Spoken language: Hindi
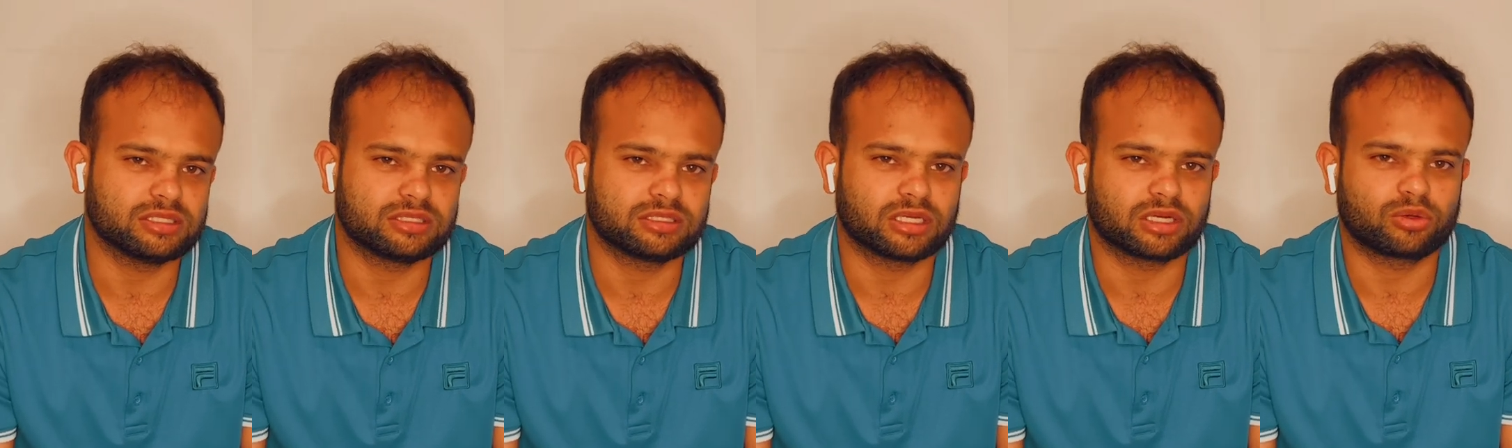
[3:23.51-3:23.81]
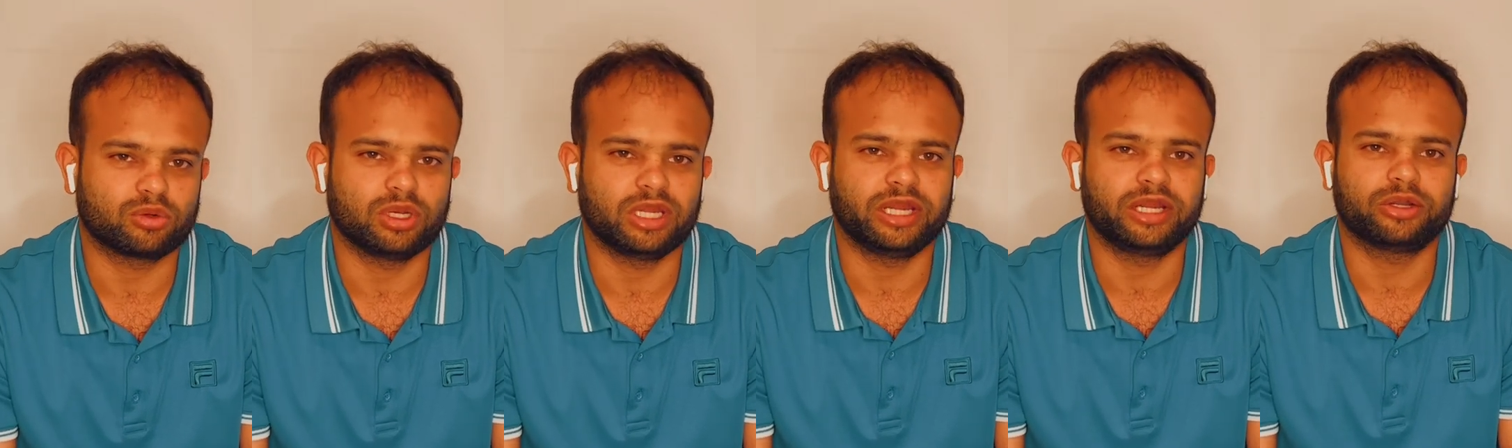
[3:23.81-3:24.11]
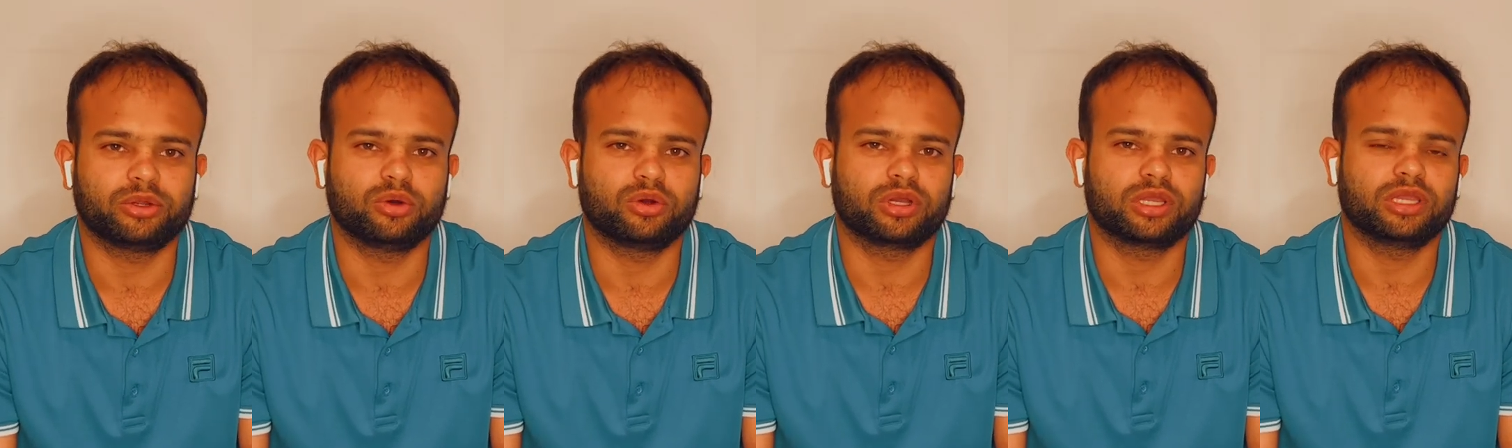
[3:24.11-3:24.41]

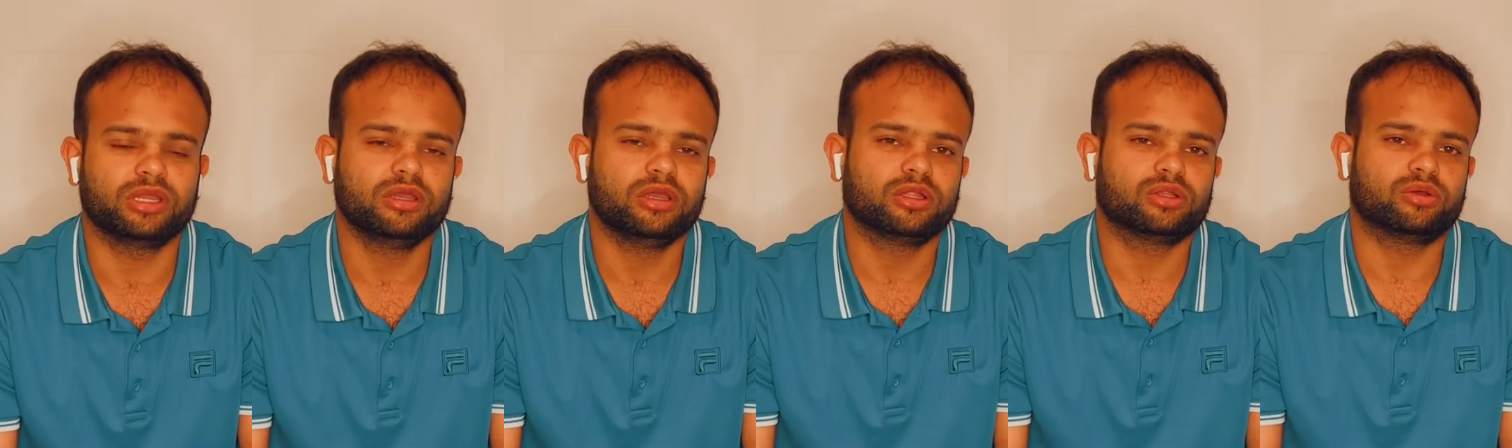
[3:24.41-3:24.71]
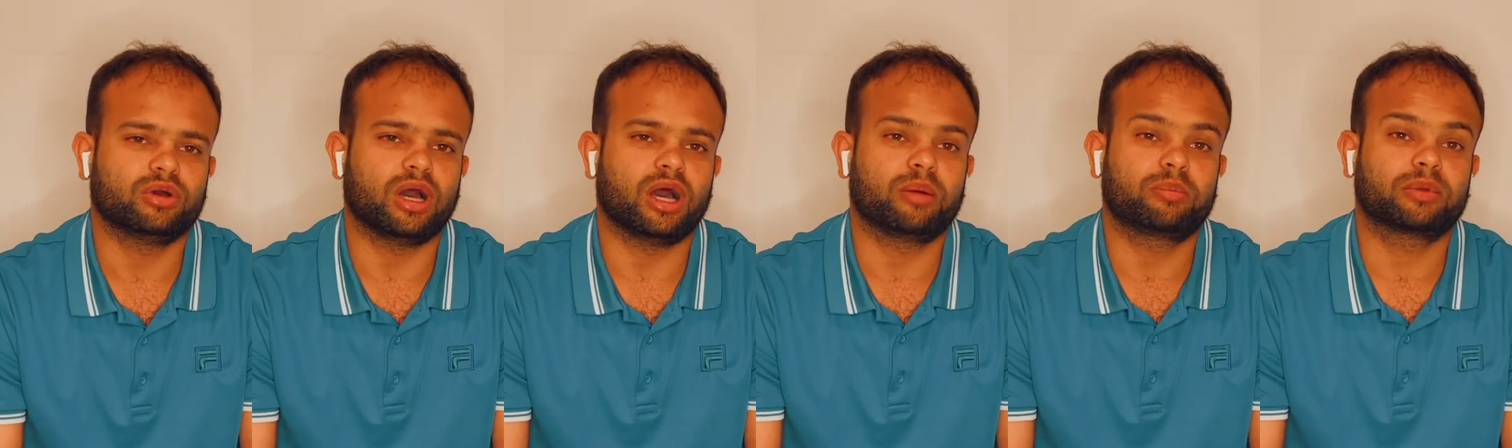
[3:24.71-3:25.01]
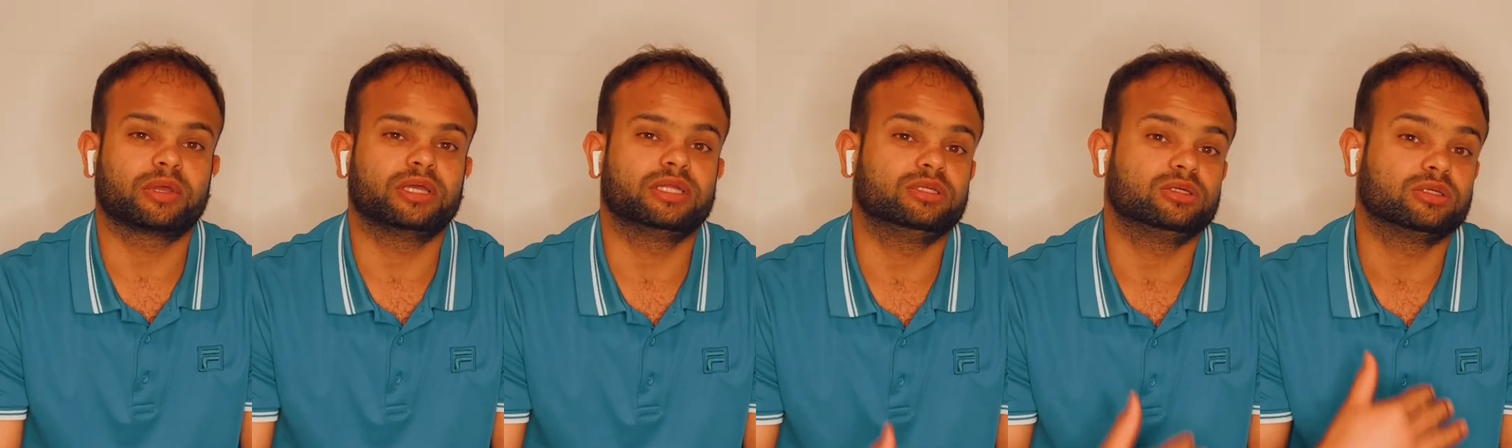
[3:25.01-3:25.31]
सर्कुलेट होगी तो
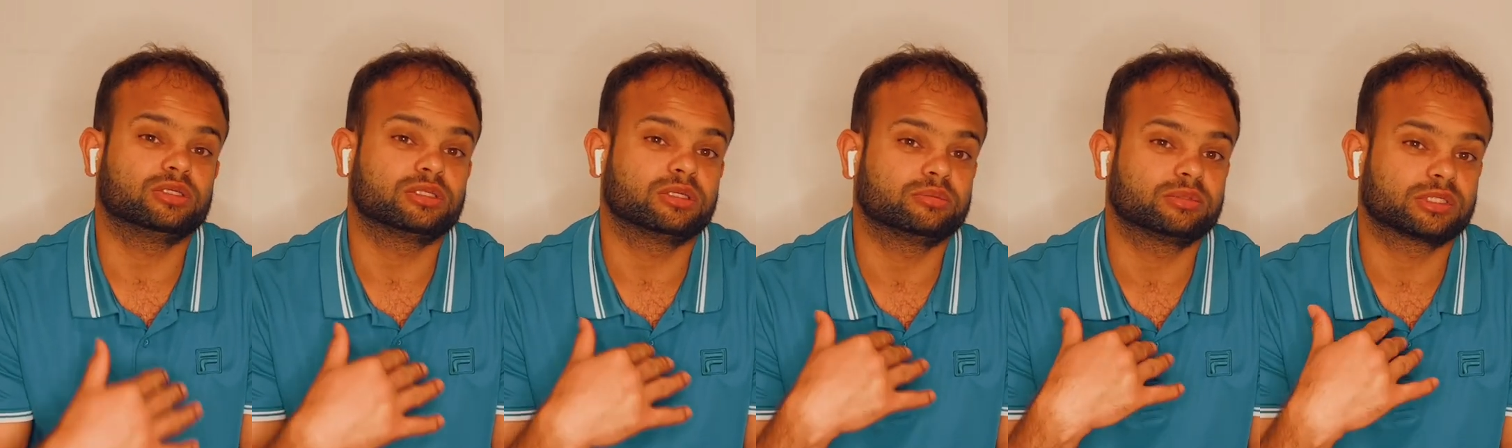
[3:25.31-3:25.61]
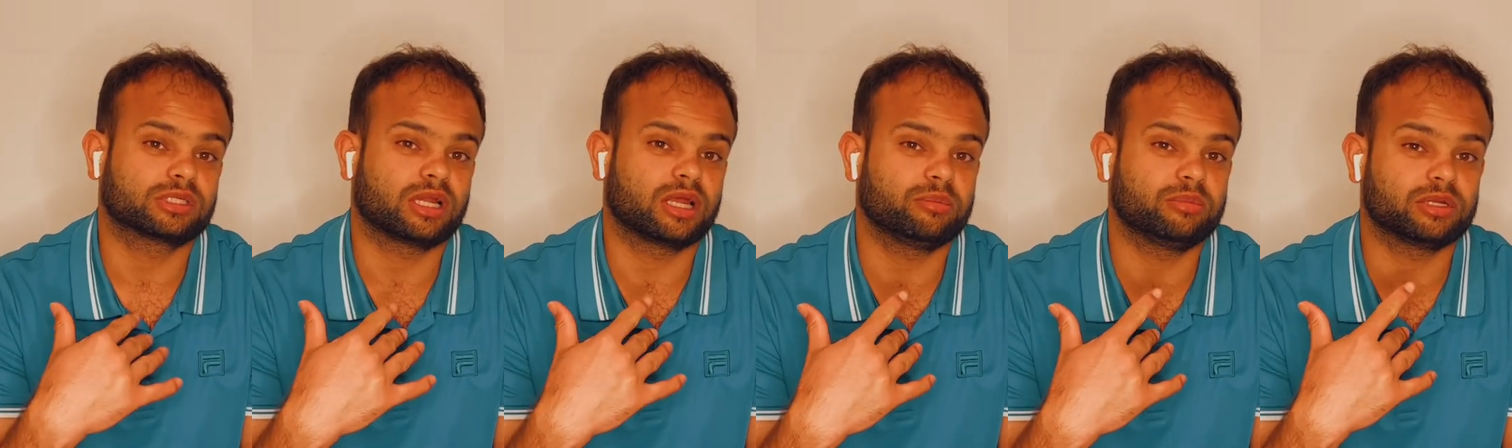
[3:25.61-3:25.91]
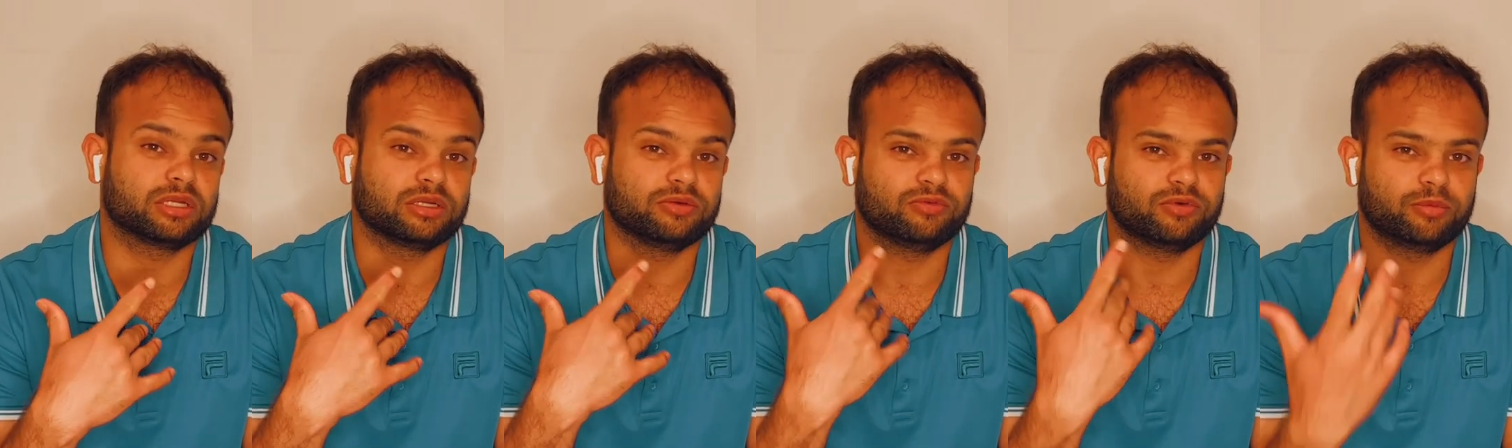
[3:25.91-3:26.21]
आपके जो
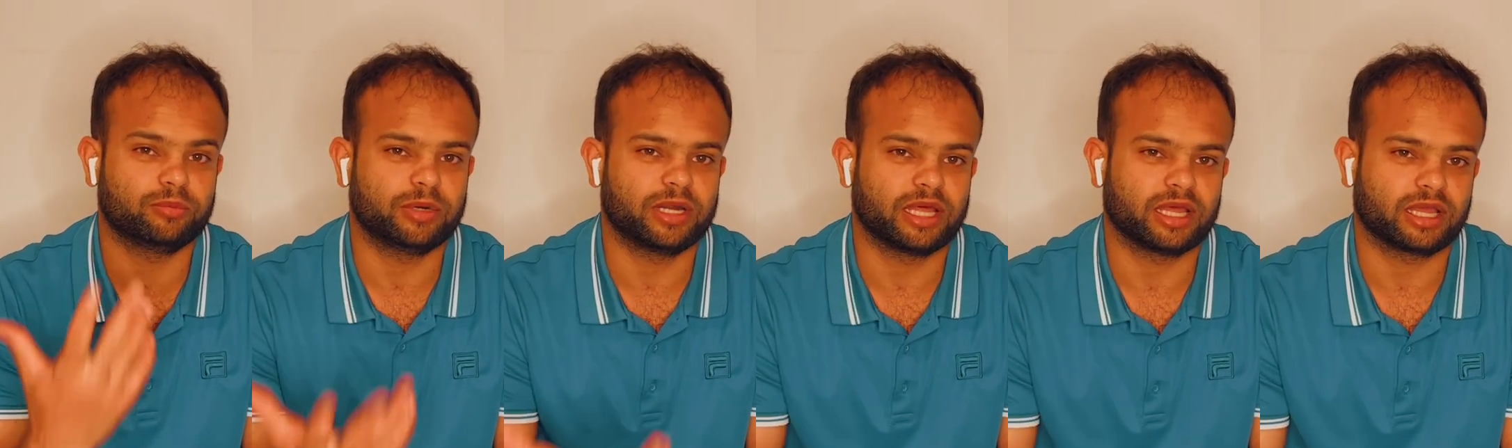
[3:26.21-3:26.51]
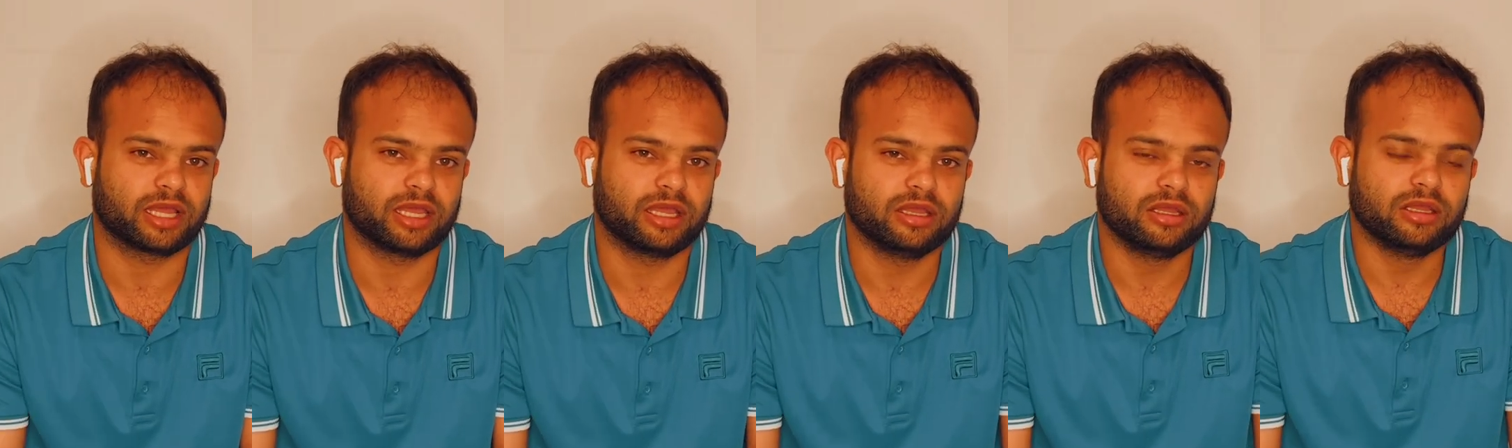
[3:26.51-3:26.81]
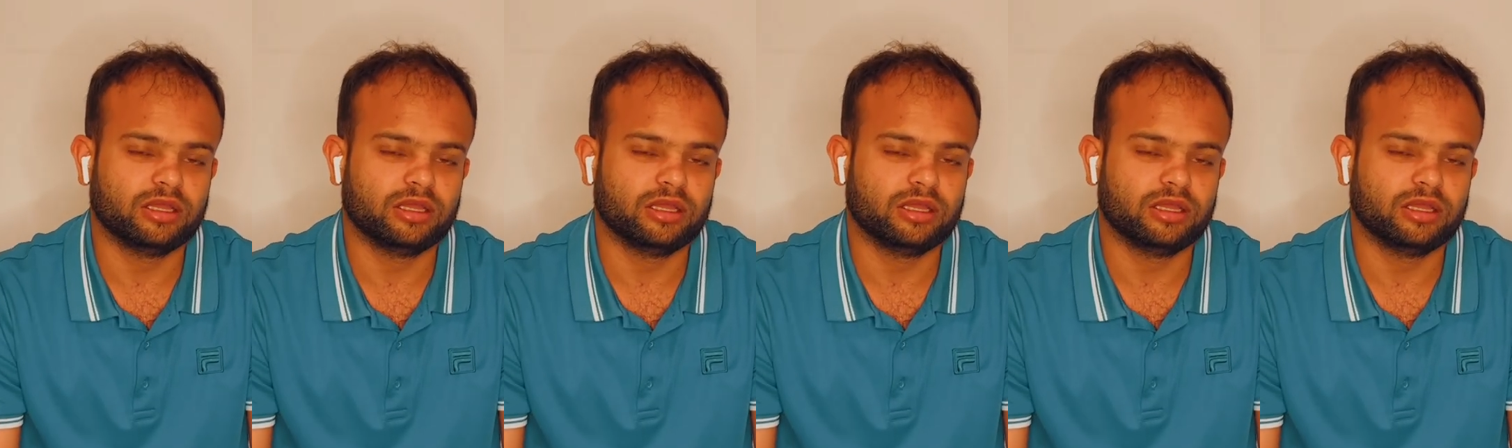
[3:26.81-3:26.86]
सब्सक्राइबर हैं वो बढ़ेंगे